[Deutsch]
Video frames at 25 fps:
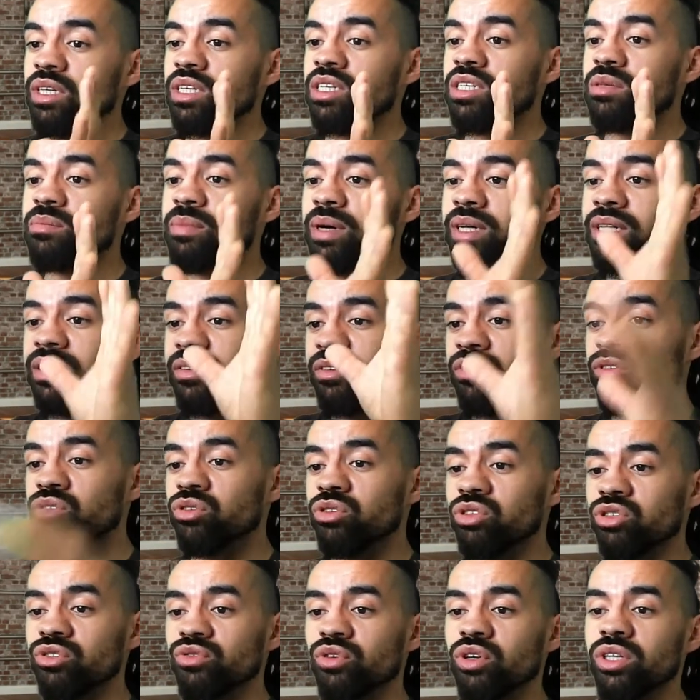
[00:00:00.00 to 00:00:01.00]
Das macht
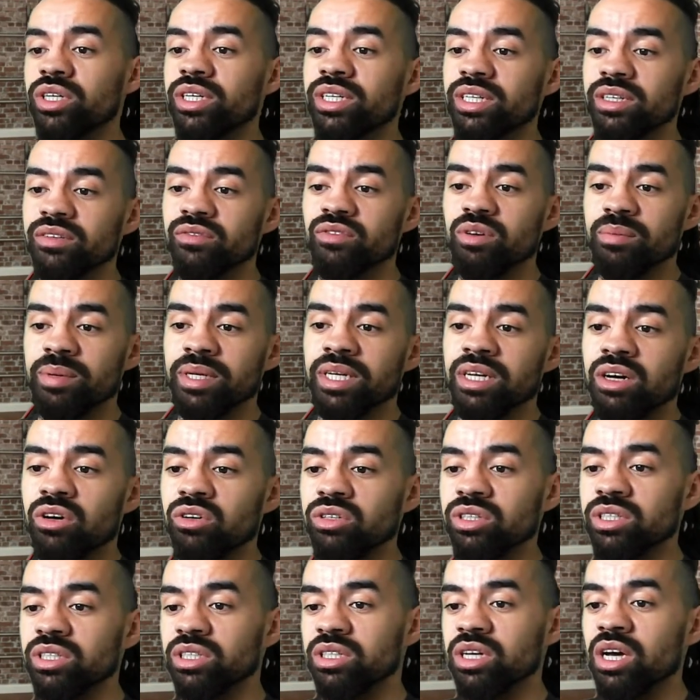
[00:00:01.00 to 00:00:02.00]
natürlich von hinten, wie man da
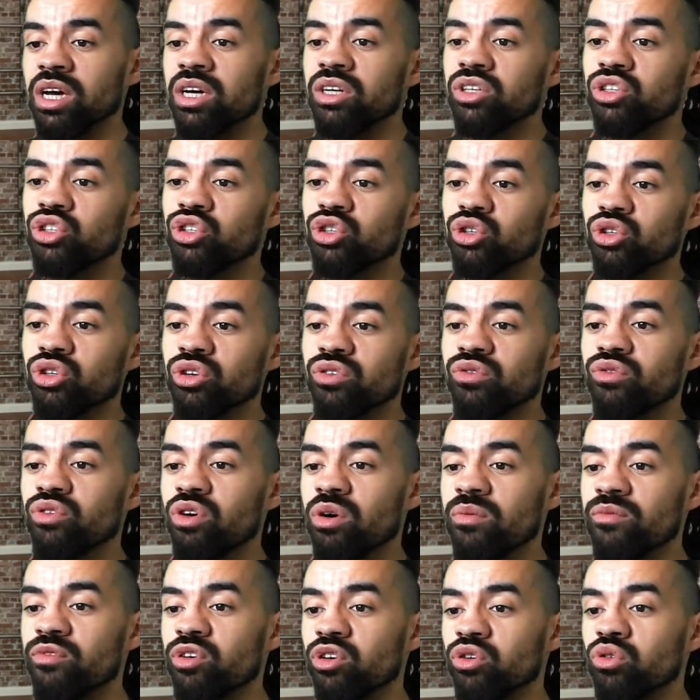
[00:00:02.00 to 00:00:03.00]
auch sieht, eine schöne
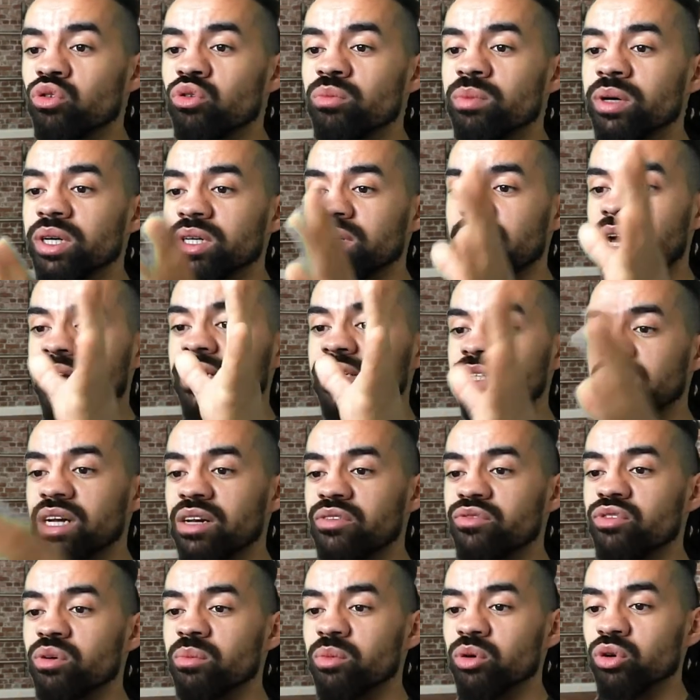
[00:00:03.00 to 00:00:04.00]
Form von oberen
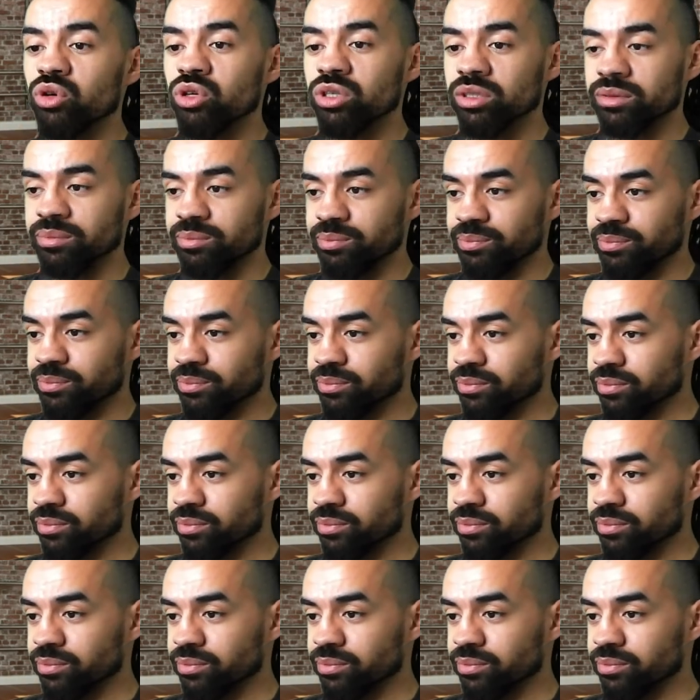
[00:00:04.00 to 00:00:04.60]
Anteil vom Rücken.